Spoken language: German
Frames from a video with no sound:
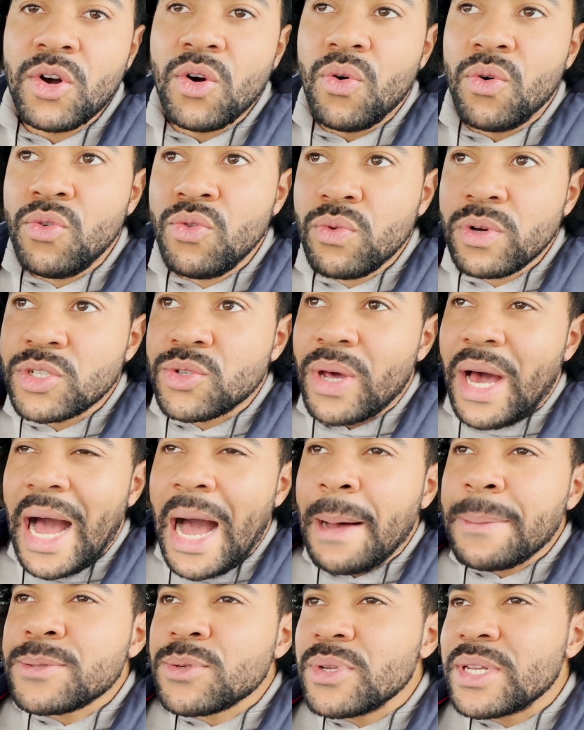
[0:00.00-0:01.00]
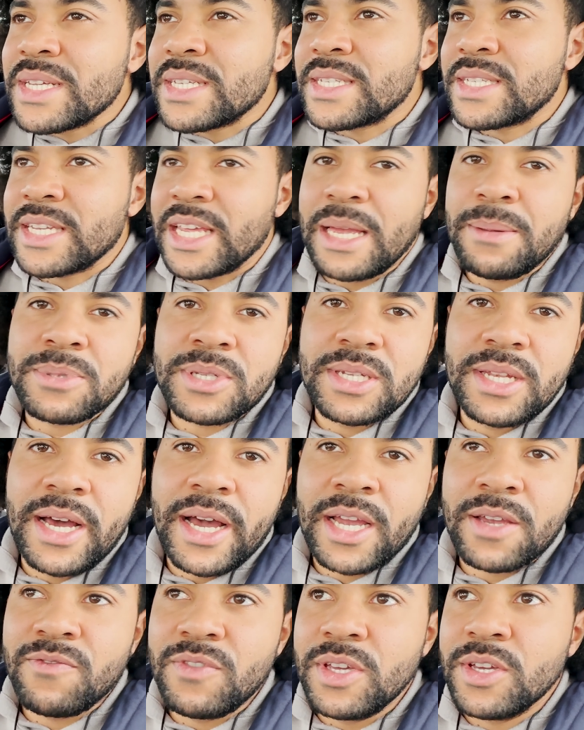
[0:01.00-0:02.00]
Und nur in so absoluten
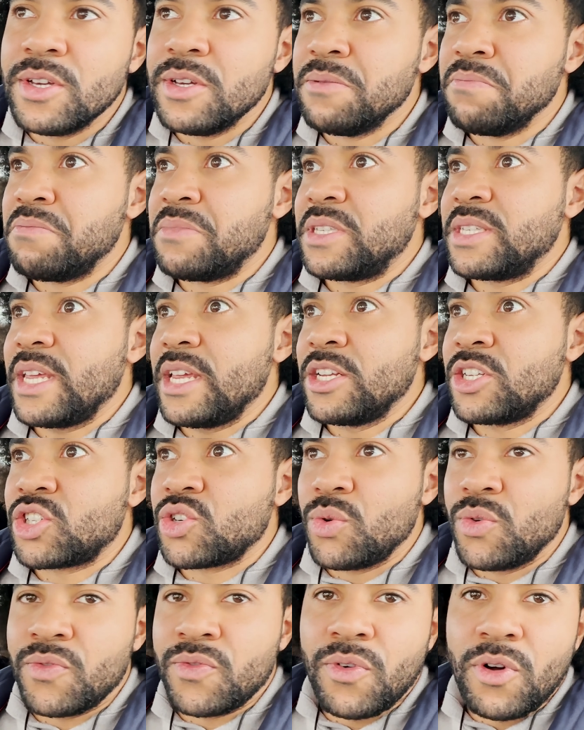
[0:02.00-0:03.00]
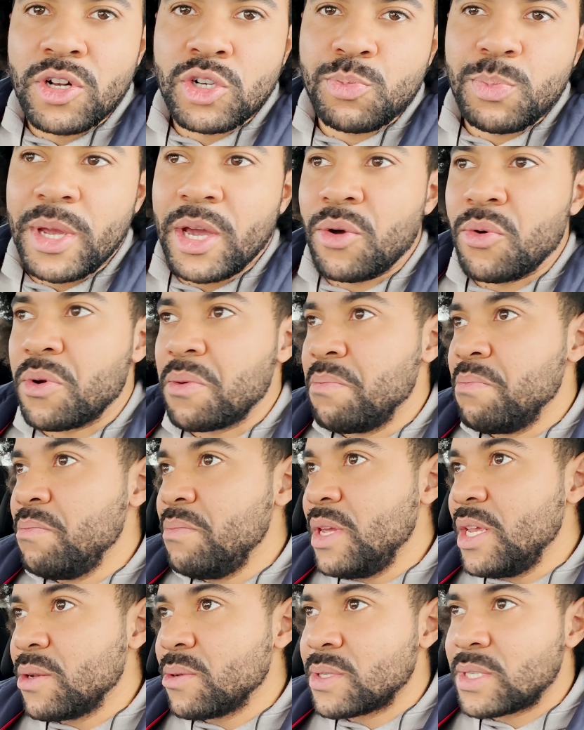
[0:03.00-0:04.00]
Extremszenarien wie 10 Stunden Vollsperrung,
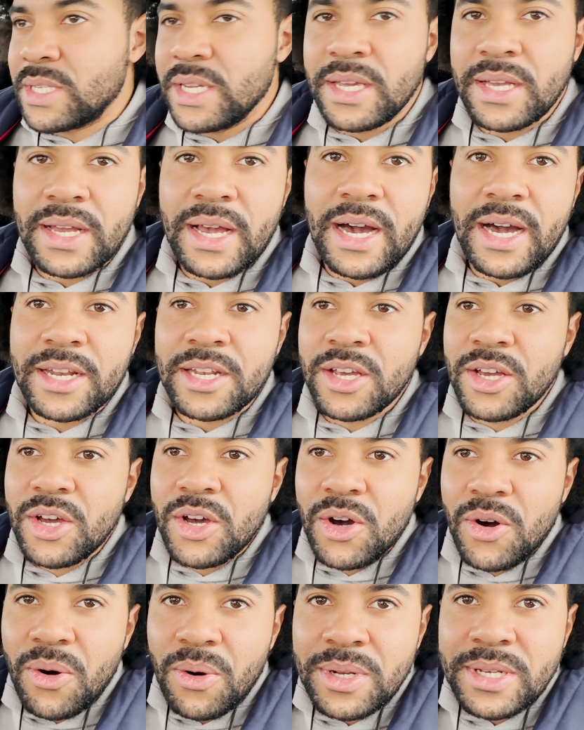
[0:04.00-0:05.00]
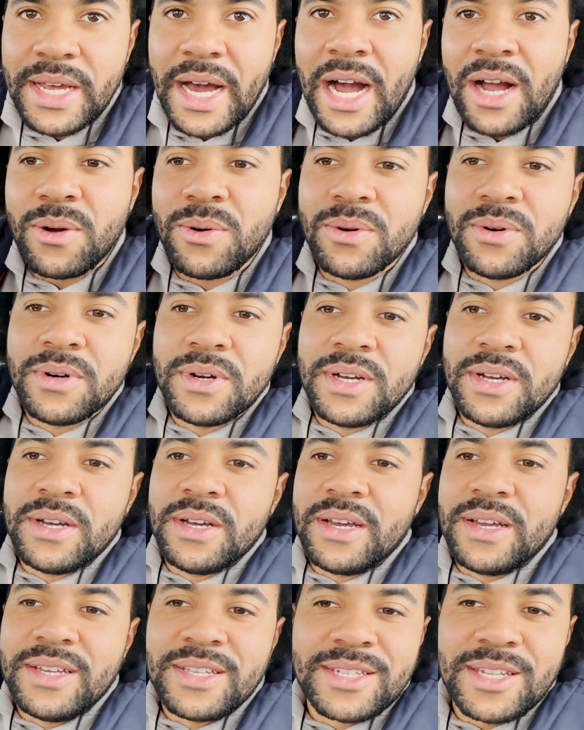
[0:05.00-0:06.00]
minus 10 Grad und der Akku
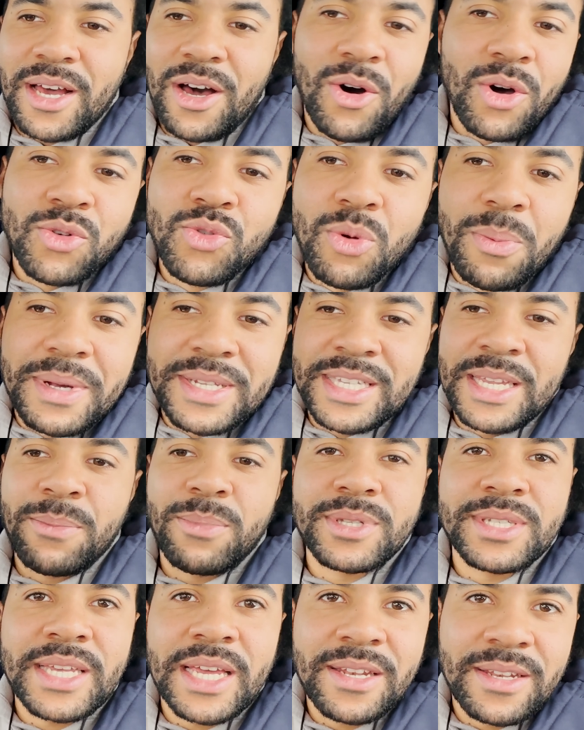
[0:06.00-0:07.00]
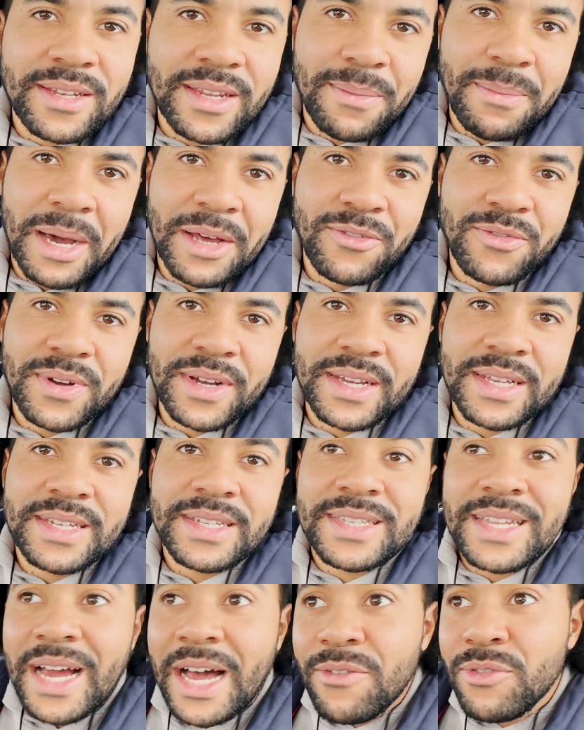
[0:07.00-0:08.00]
ist auch nur bei 10% am Anfang,
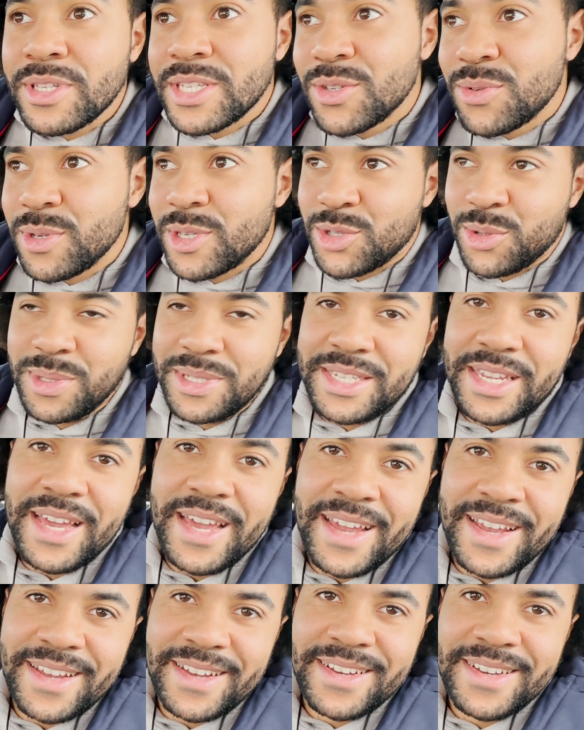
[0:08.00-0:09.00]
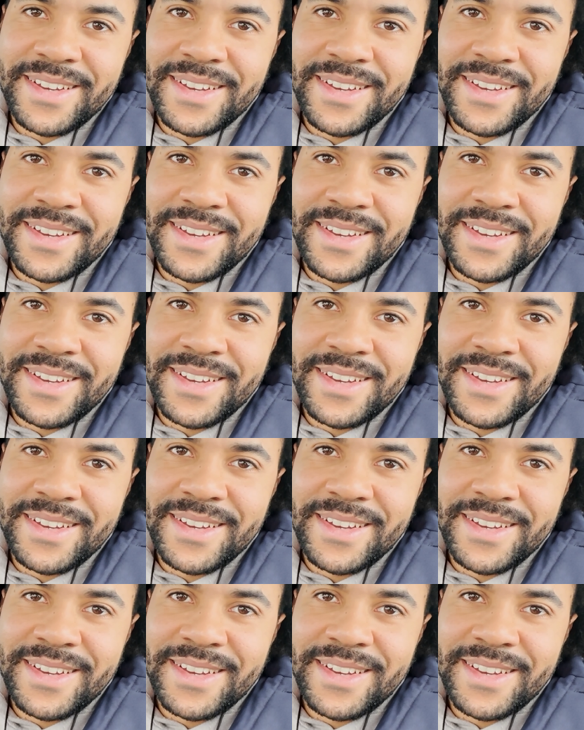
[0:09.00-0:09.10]
da wird es natürlich schon sehr eng.